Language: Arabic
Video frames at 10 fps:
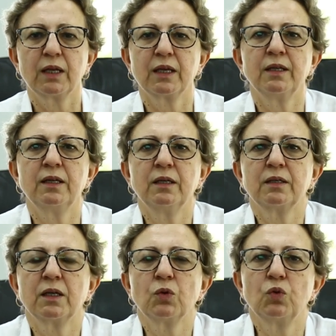كذلك
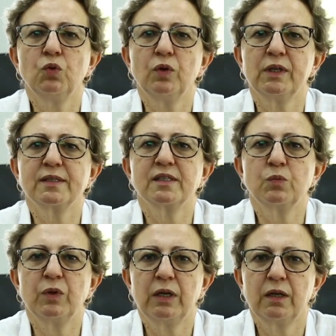كنقولوا على
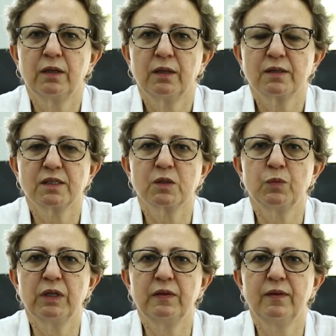الزبل
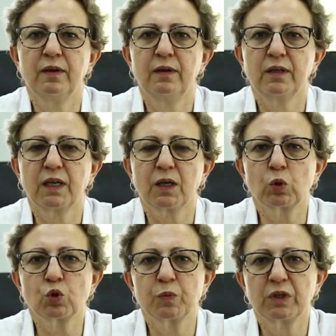الزبل ديال اللي
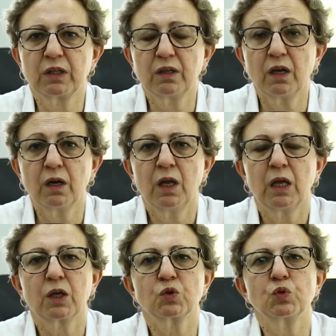كيخرج من الدار
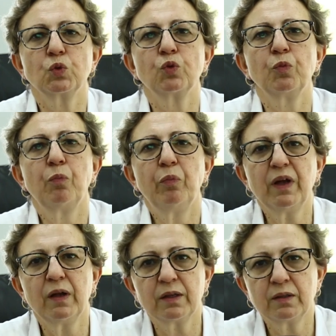خصو يكون
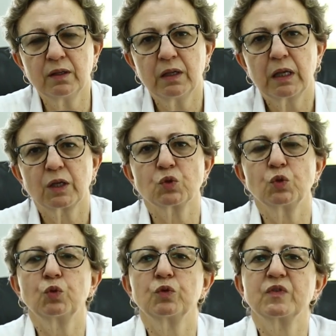مبعد
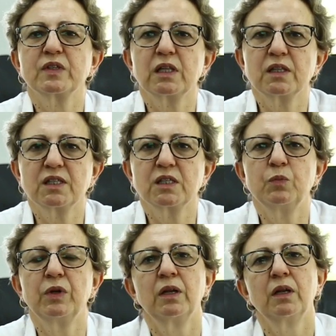خصو يكون في سطل
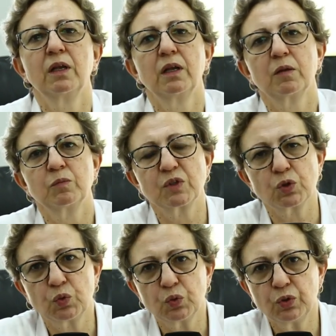الزبل
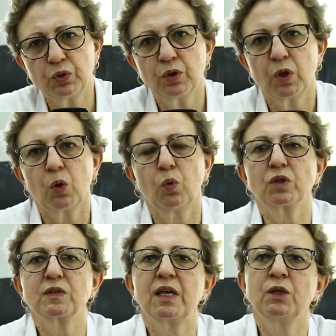مسدود
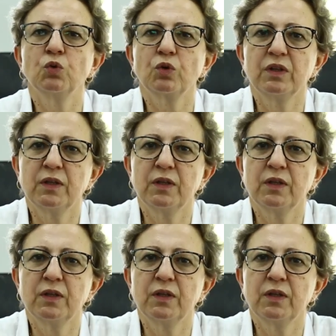وخص هادوك